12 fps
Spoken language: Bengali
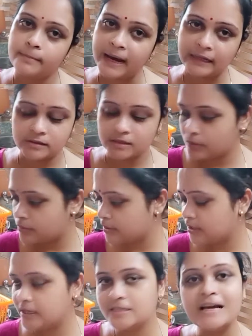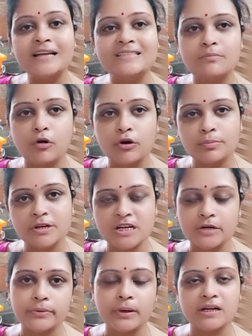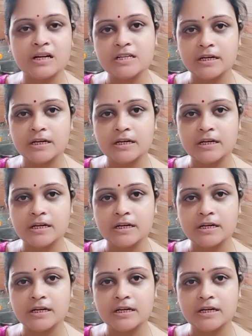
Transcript: ভাতটাও করে নিয়েছি আর যে বড় প্রেশার কুকারটা